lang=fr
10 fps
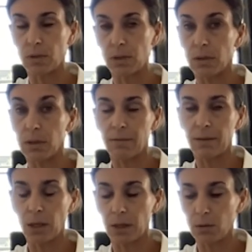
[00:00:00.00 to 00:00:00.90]
les, les
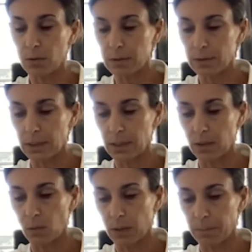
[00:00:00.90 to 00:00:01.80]
travailleurs inclus dans cette
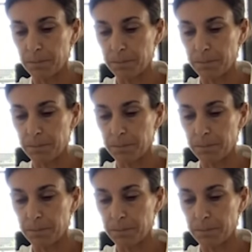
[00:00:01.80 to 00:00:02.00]
catégorie.